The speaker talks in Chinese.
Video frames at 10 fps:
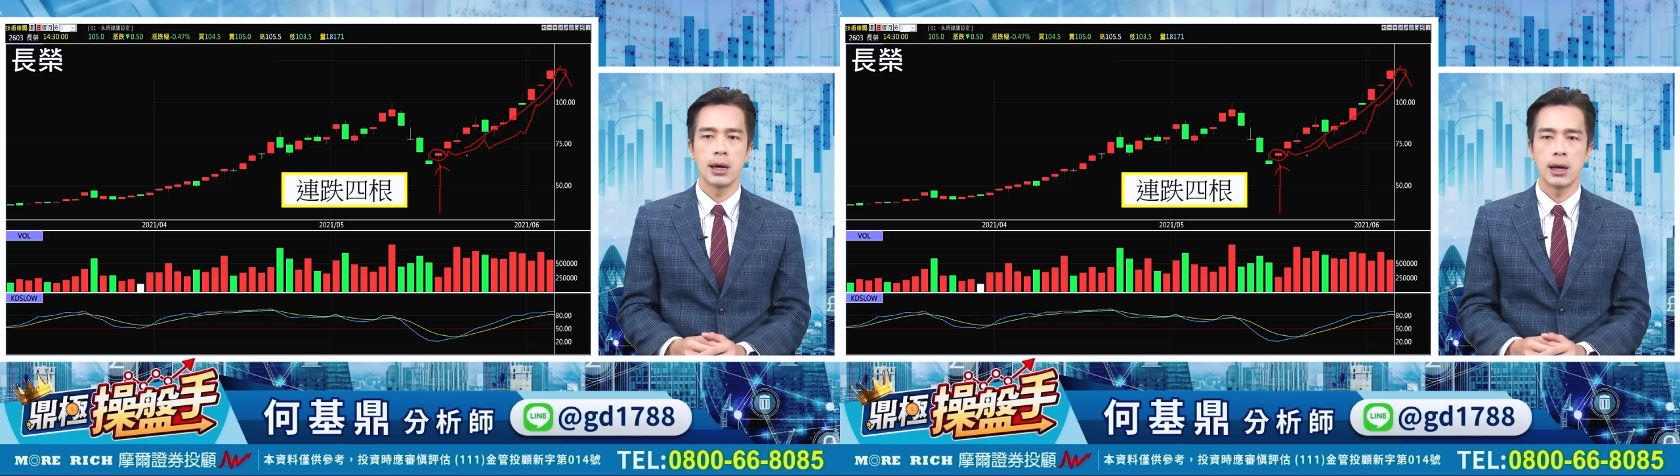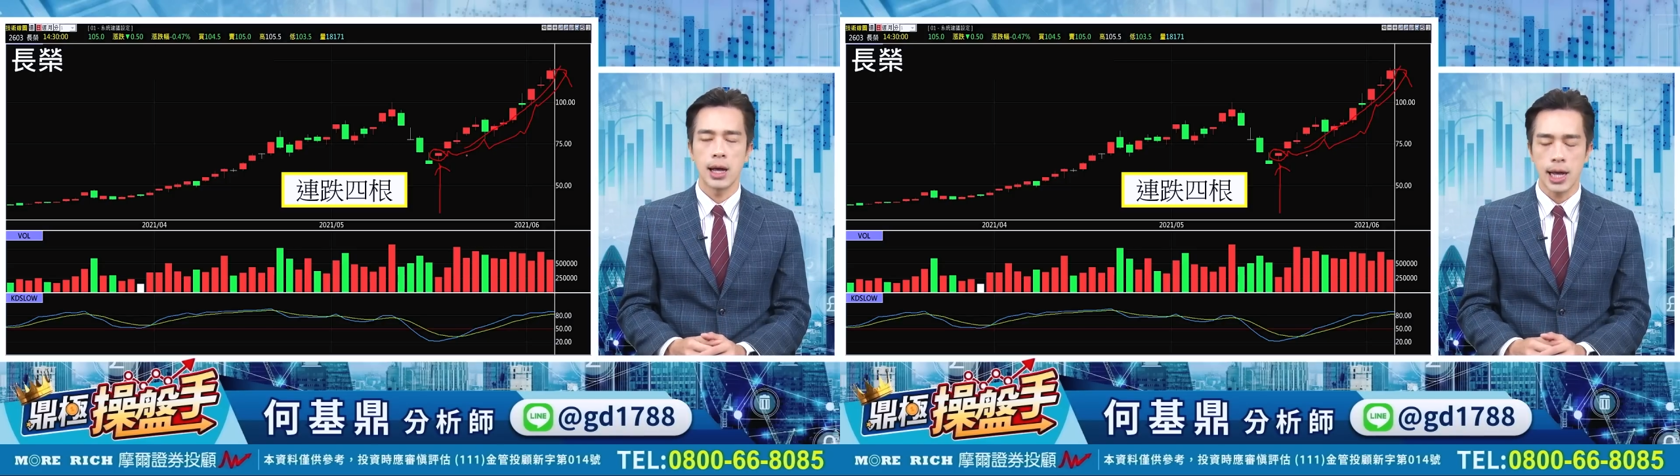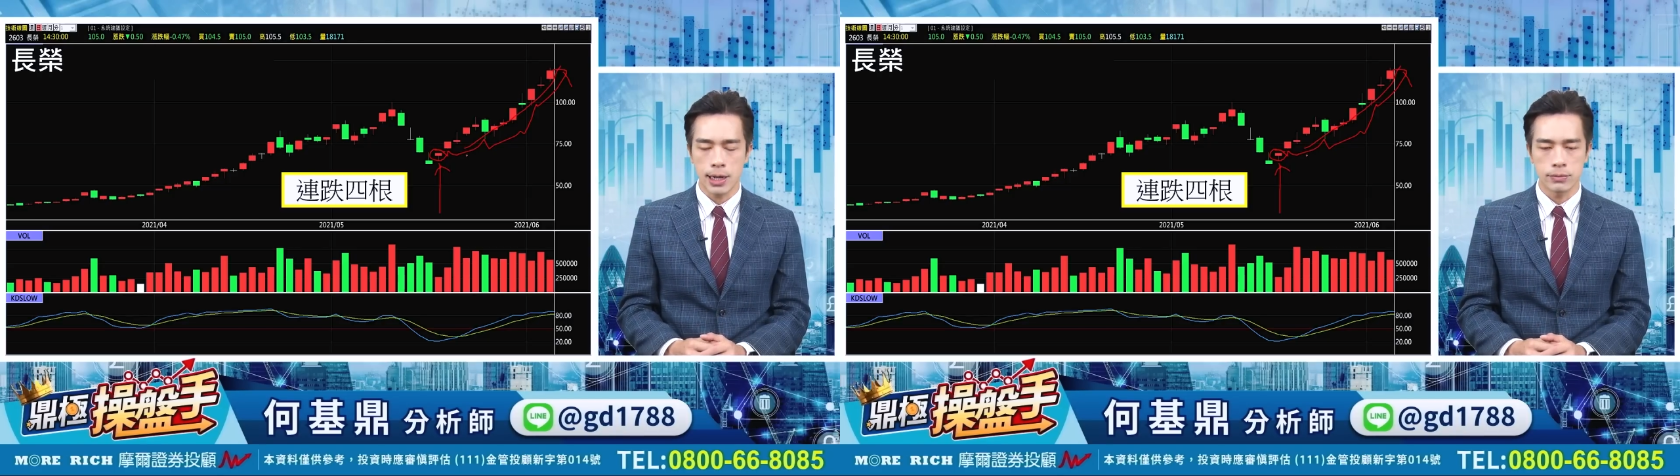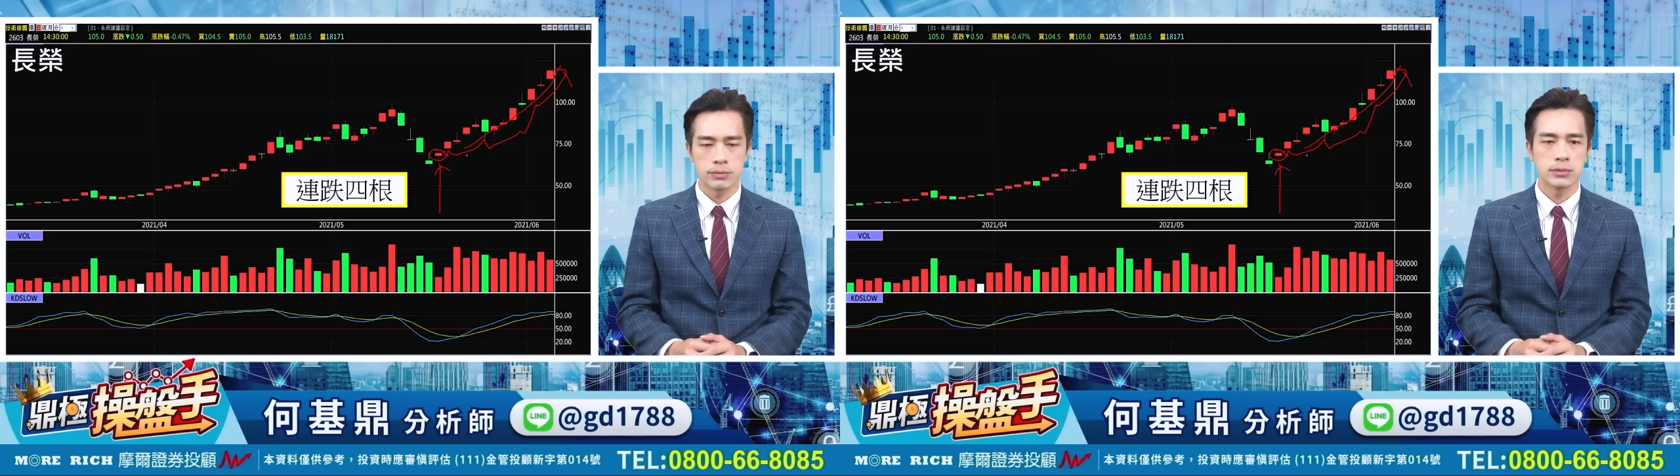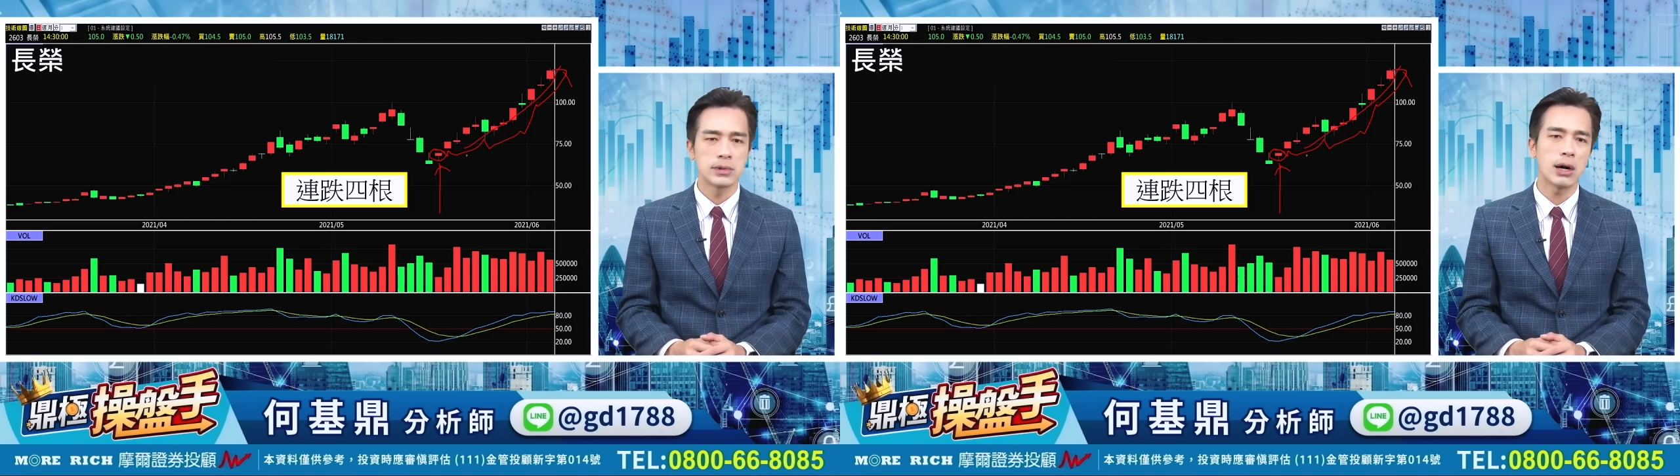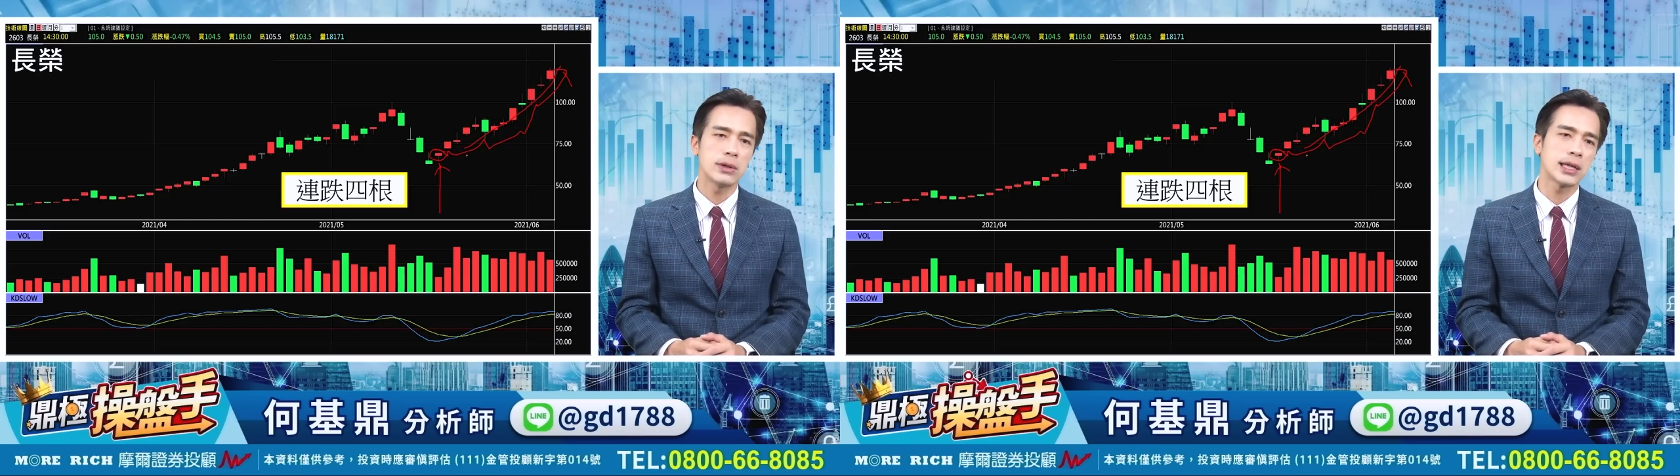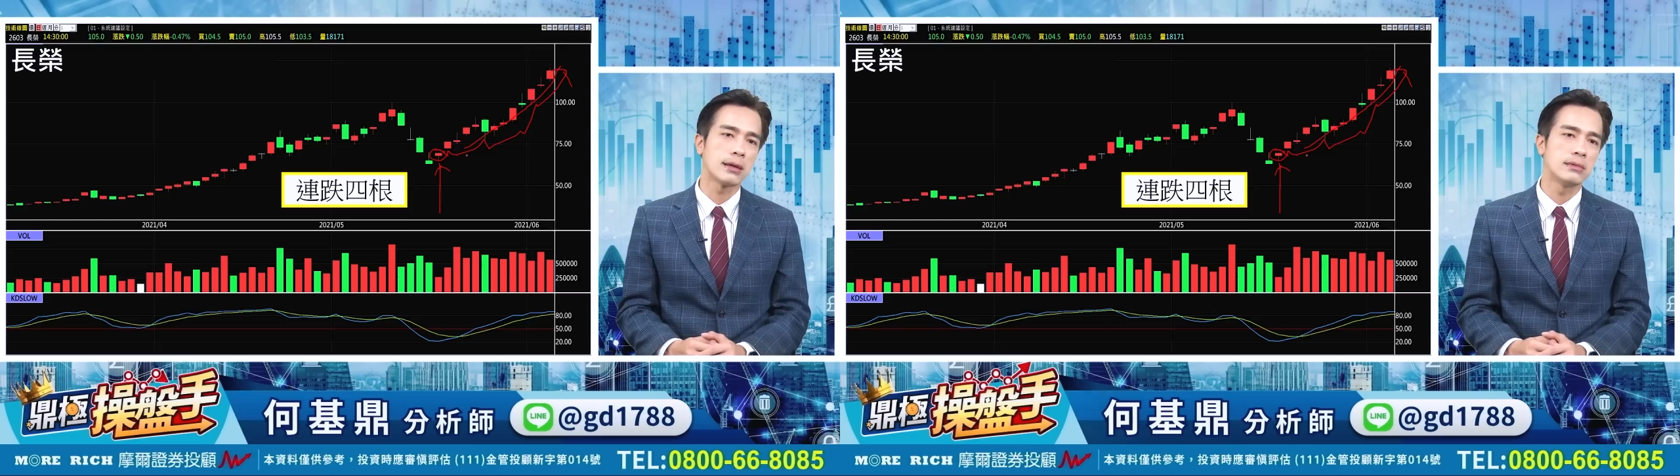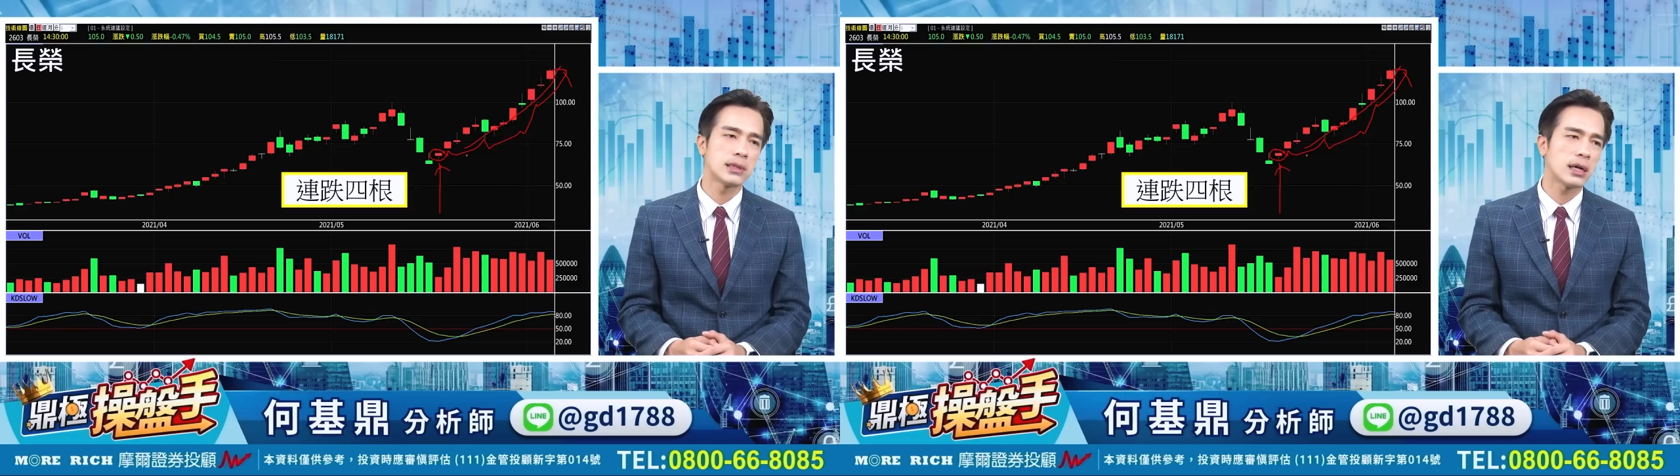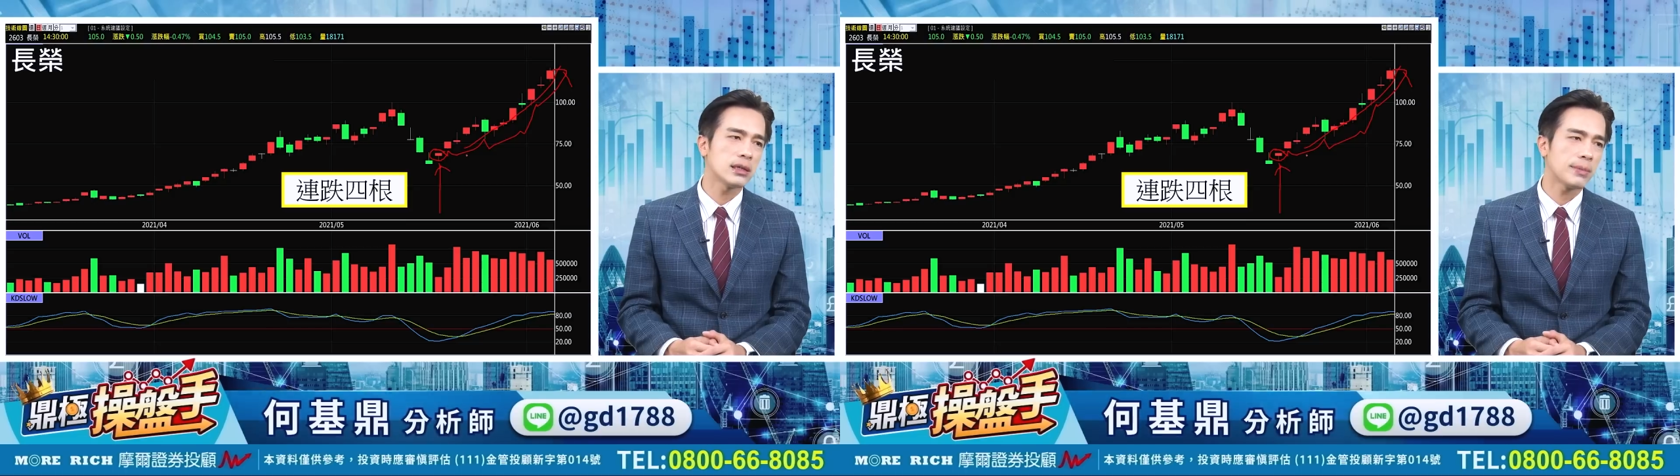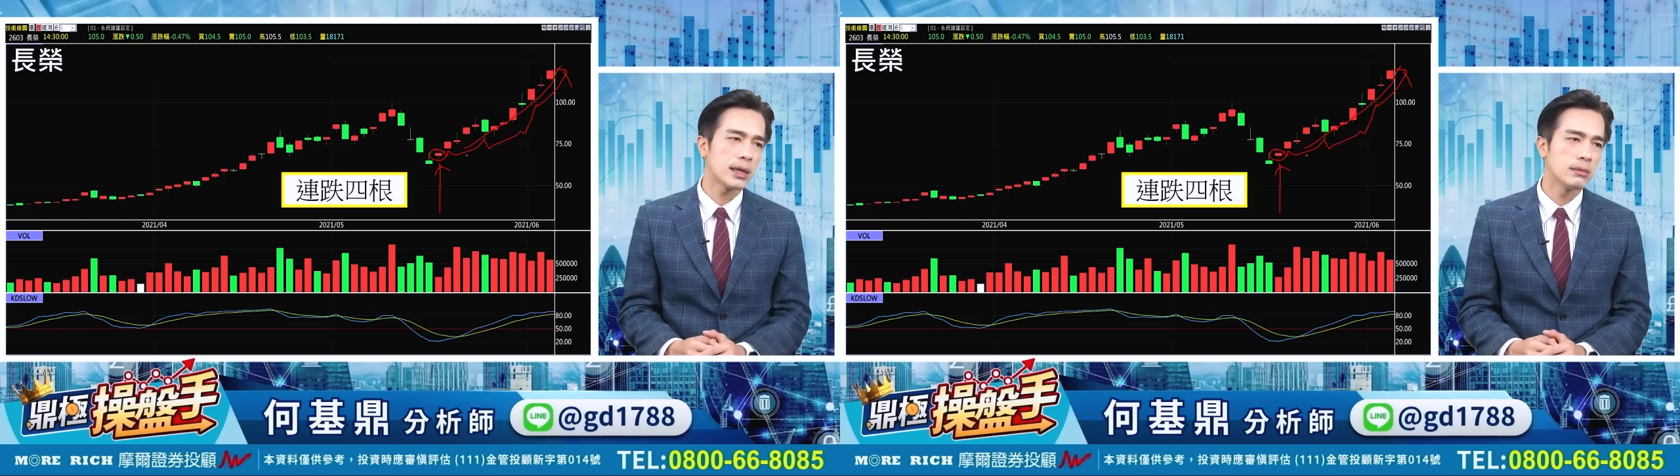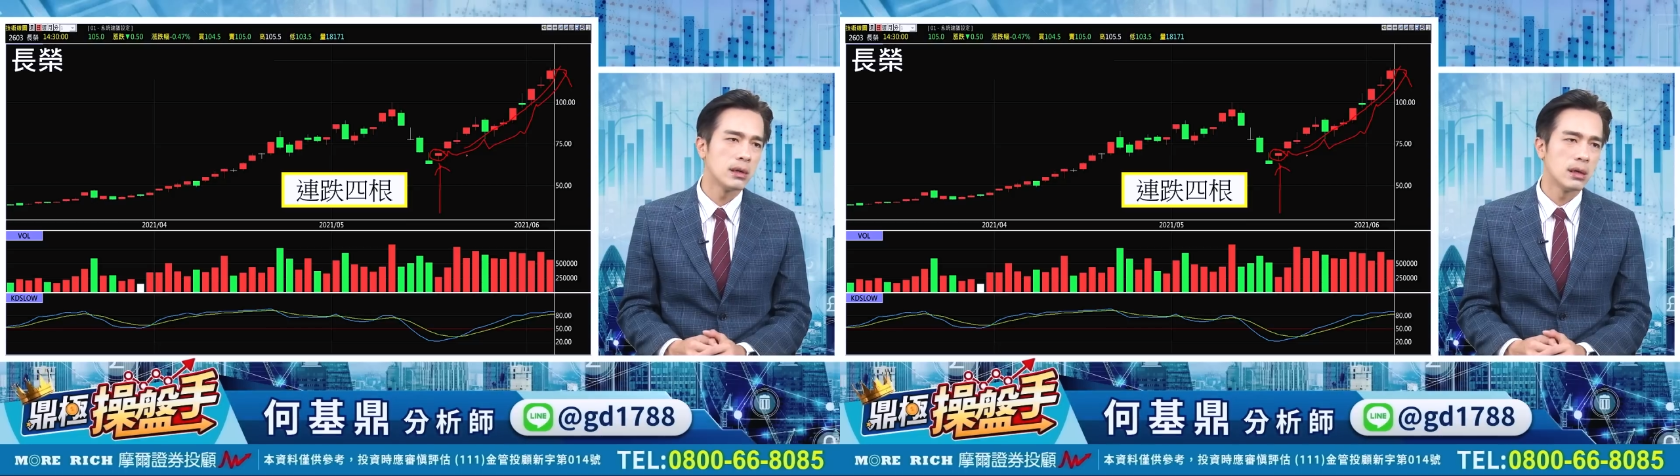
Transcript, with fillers: 好，那我想讲到这边，